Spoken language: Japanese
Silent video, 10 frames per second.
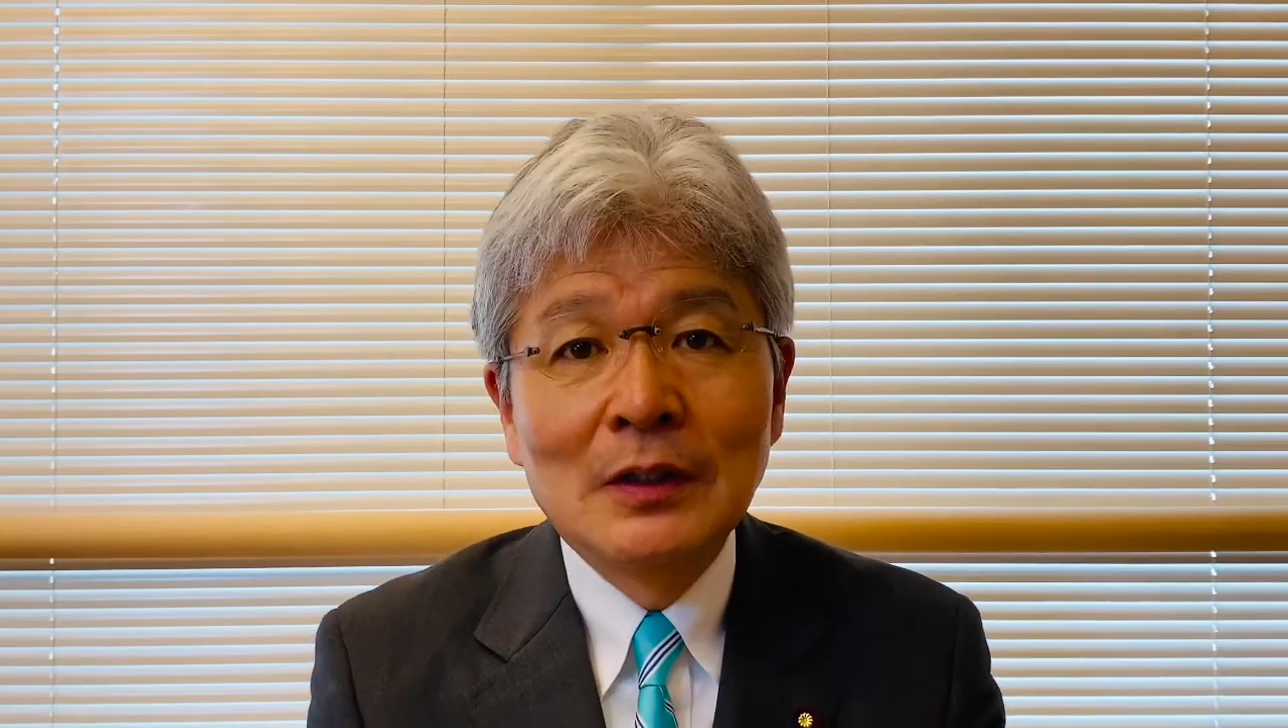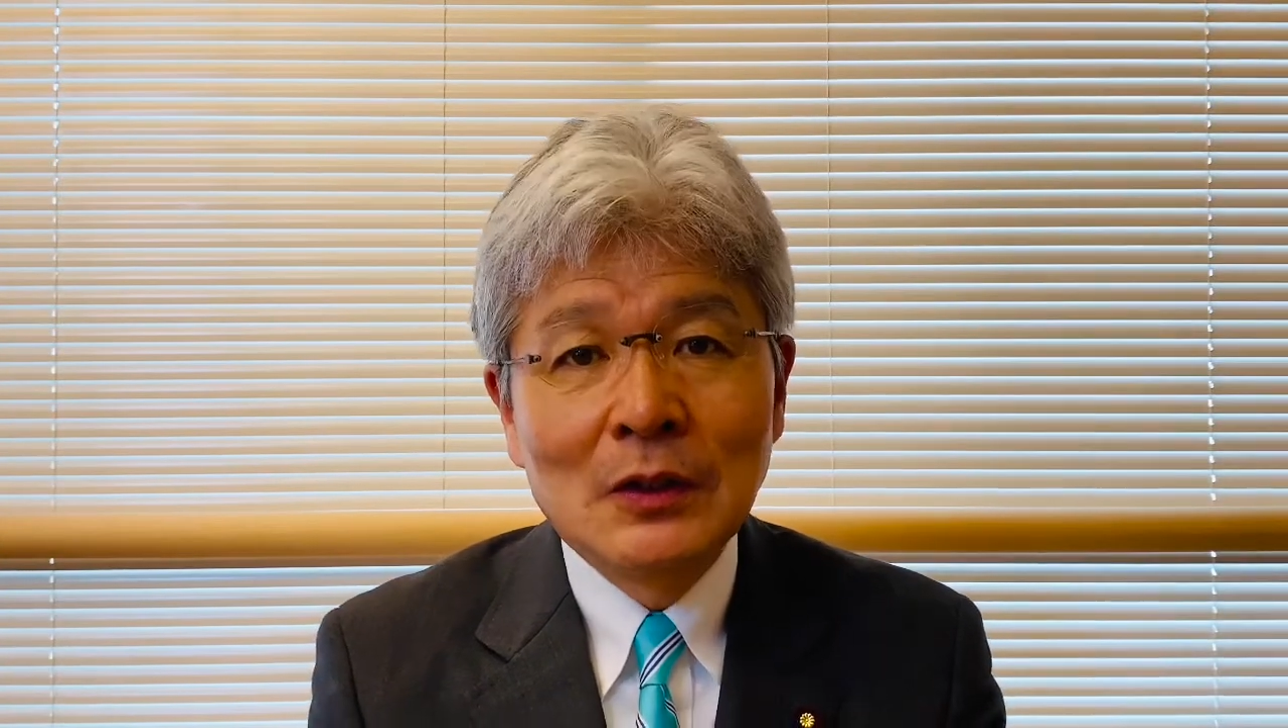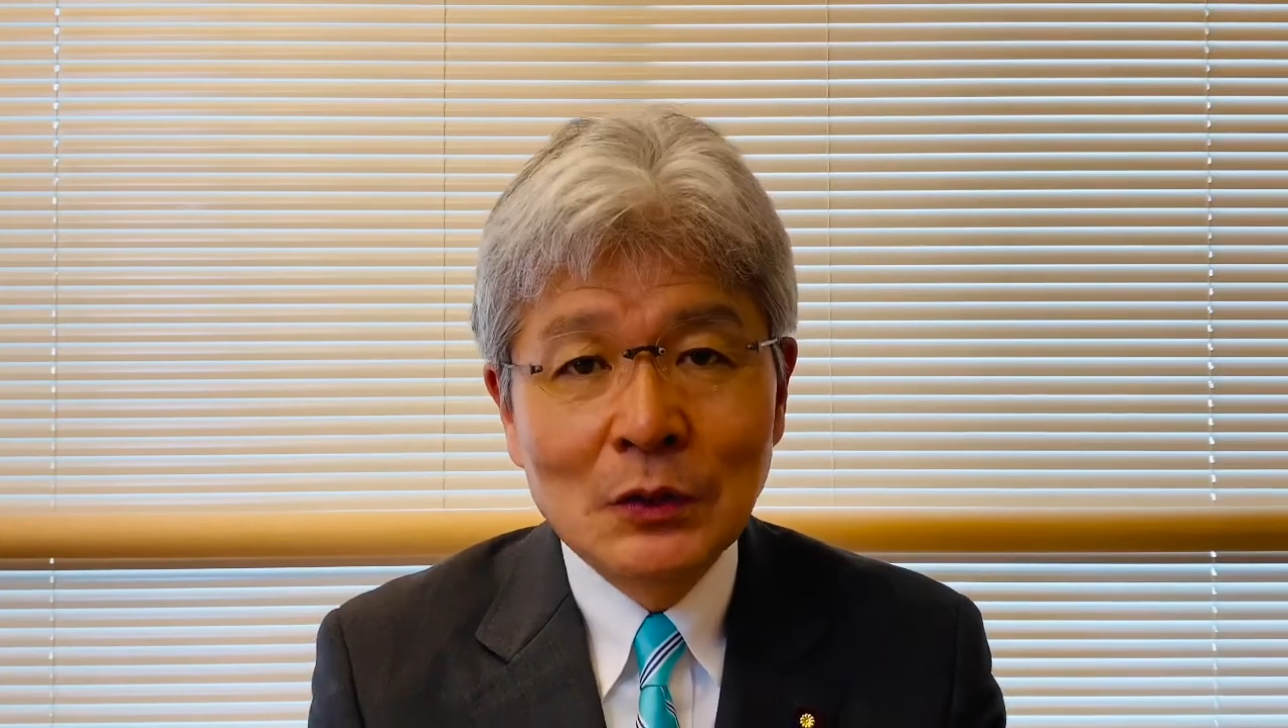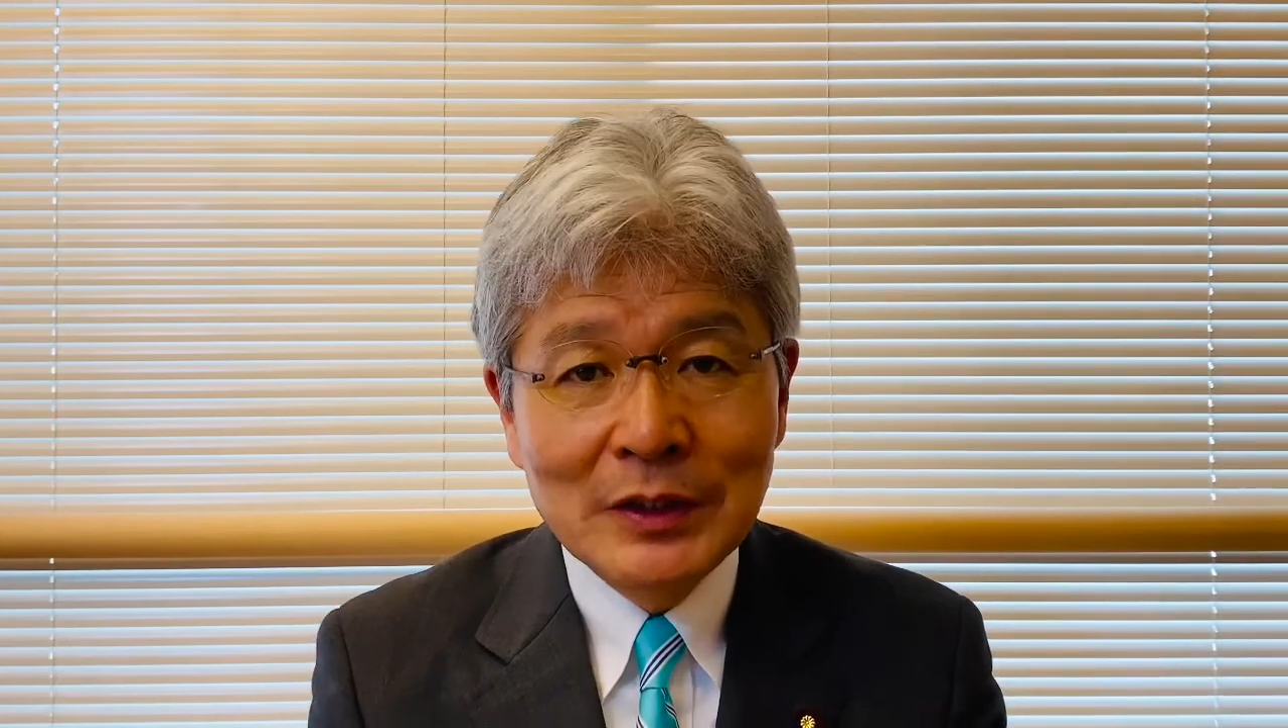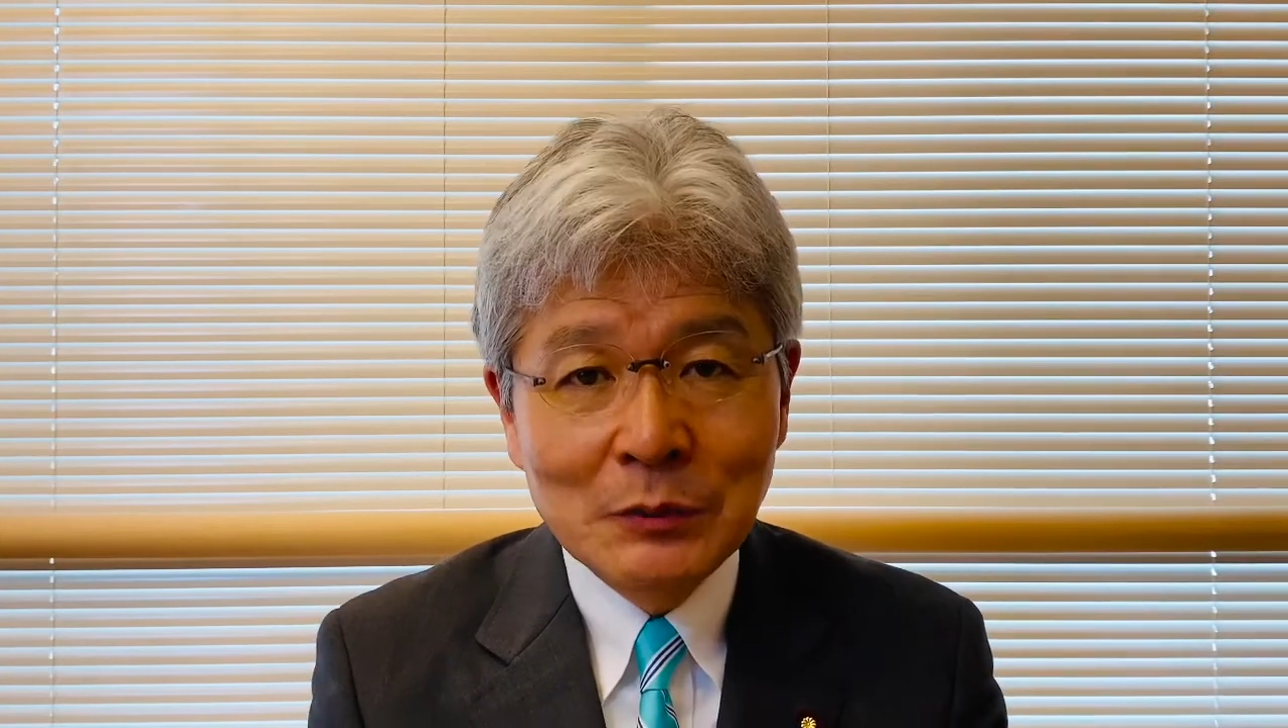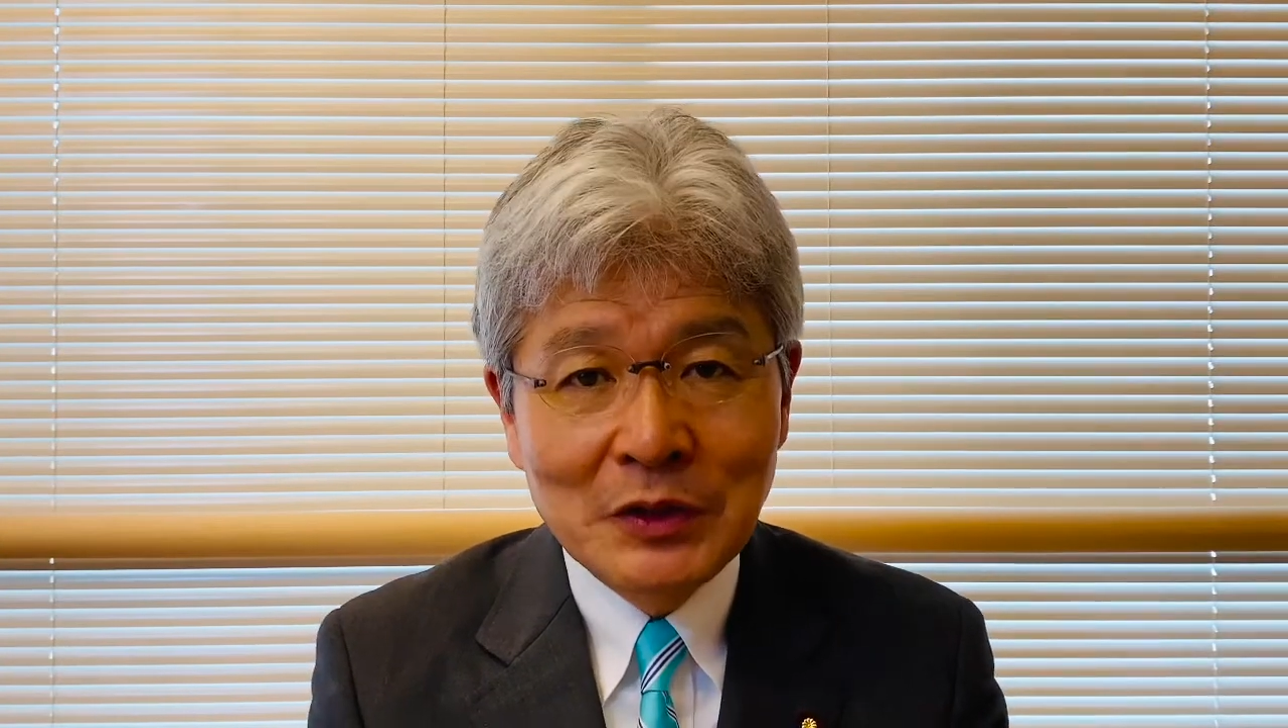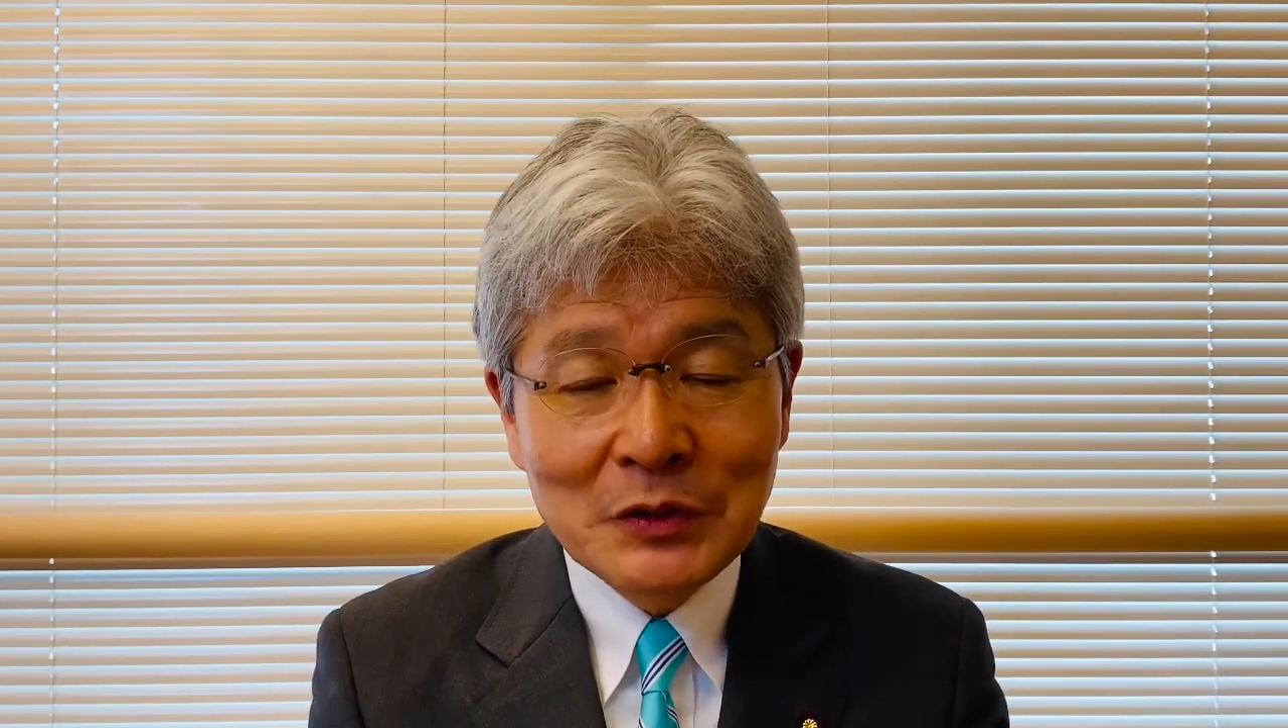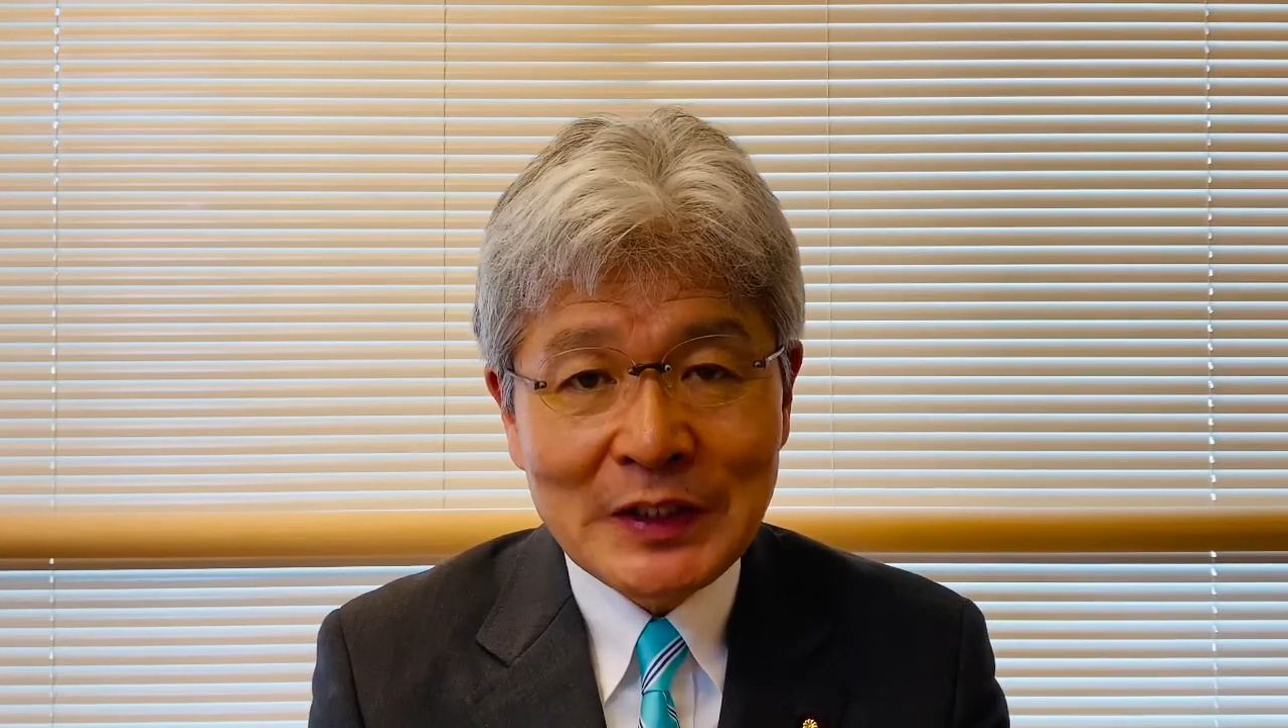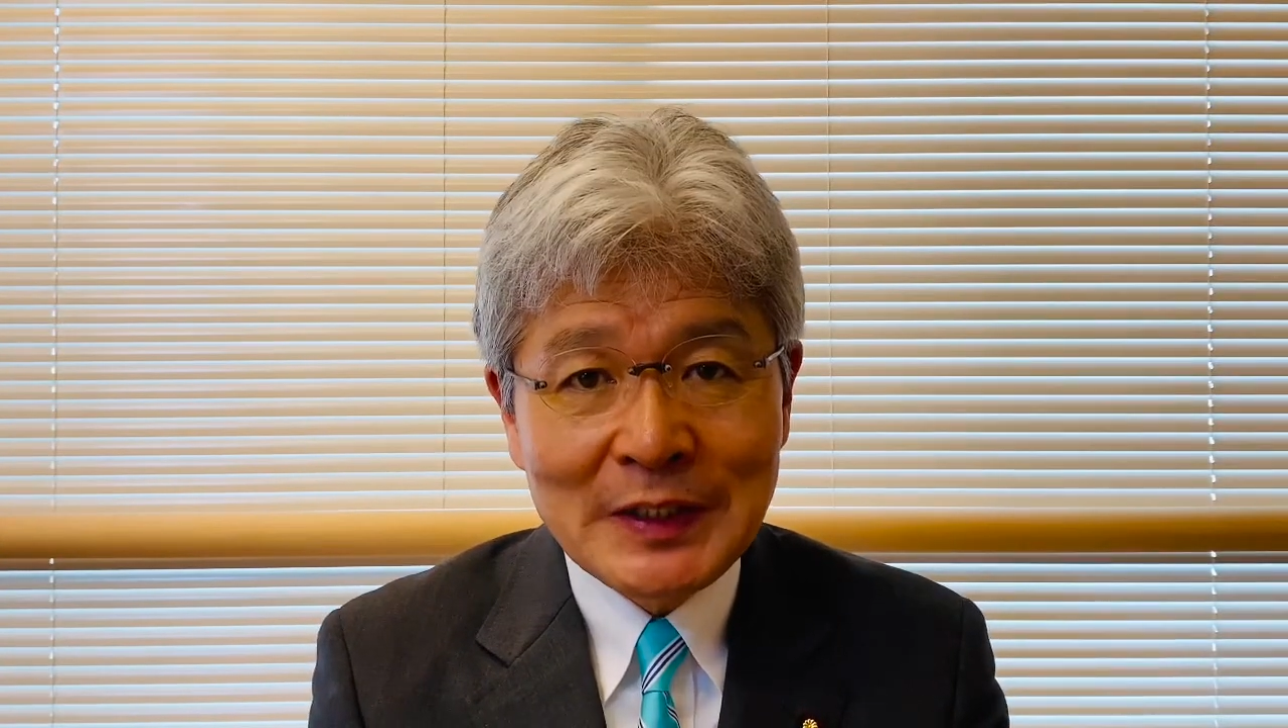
コロナウイルス